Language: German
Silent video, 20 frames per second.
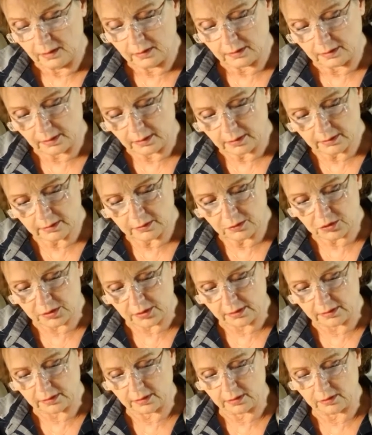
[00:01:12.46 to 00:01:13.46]
Darin
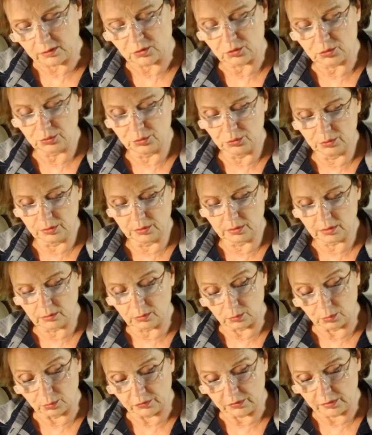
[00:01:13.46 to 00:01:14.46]
stand ein schöner
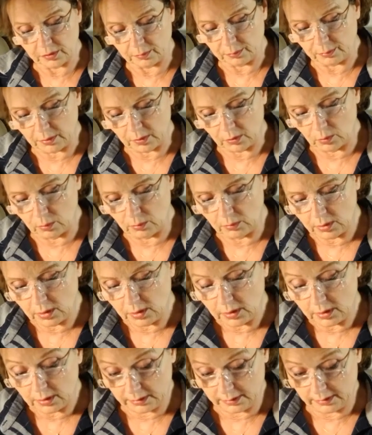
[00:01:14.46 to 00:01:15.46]
großer Baum,
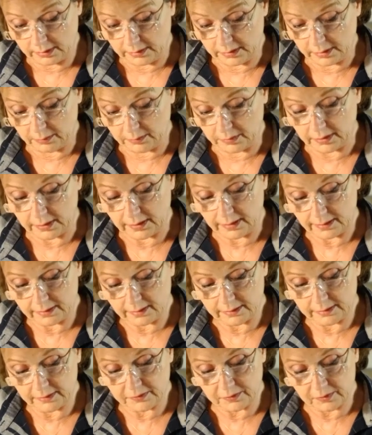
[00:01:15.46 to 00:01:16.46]
an dem die
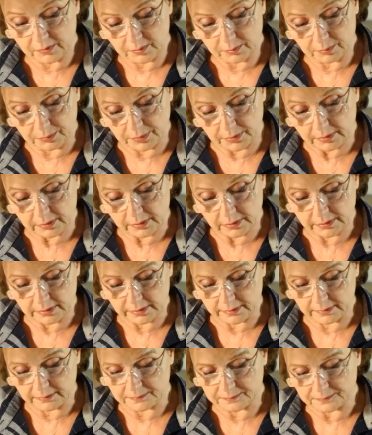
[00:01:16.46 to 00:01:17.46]
herrlichsten Birnen
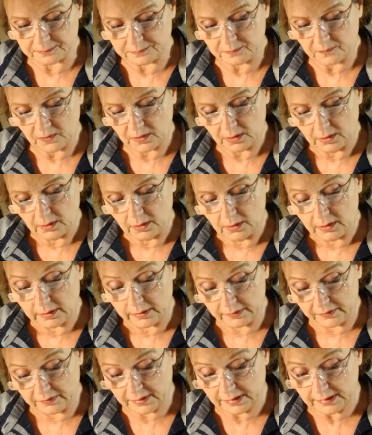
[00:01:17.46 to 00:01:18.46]
hingen.
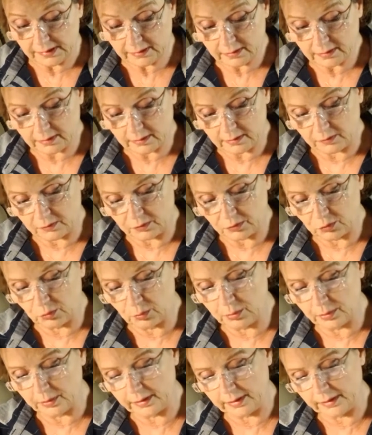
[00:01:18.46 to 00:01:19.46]
Es kletterte so
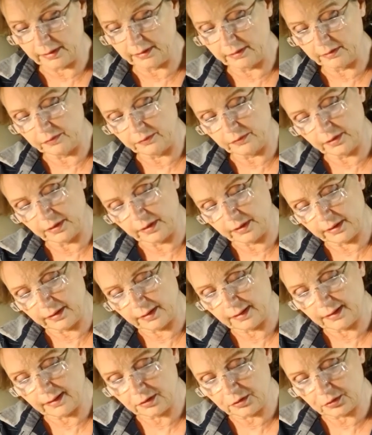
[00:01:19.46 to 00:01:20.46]
behend wie ein
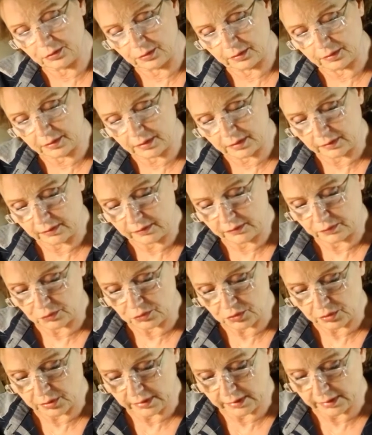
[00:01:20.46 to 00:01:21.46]
Eichhörnchen
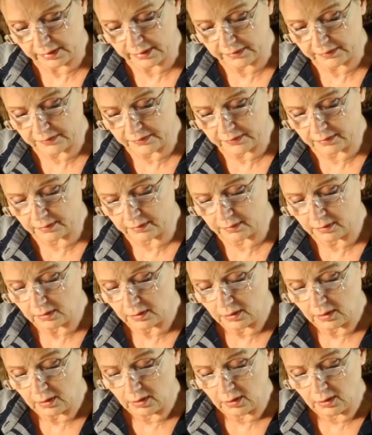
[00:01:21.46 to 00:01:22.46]
zwischen die Äste,
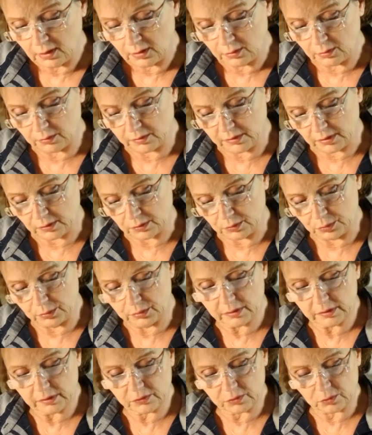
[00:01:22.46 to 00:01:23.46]
und der
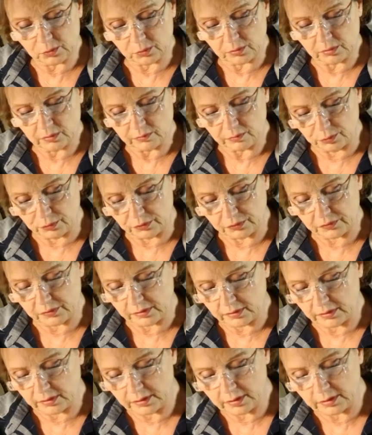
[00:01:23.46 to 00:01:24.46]
Königssohn wusste
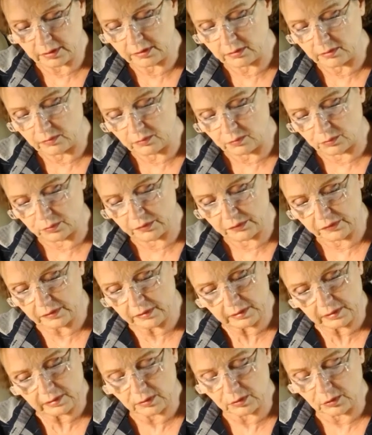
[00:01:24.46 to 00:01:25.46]
nicht, wo es
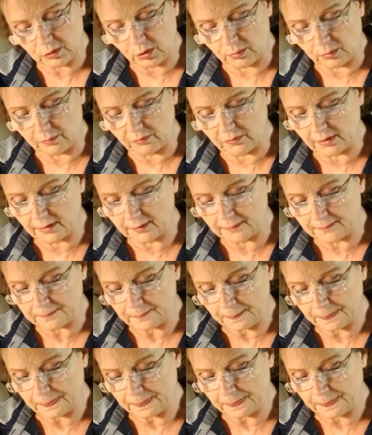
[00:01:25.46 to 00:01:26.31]
hingekommen war.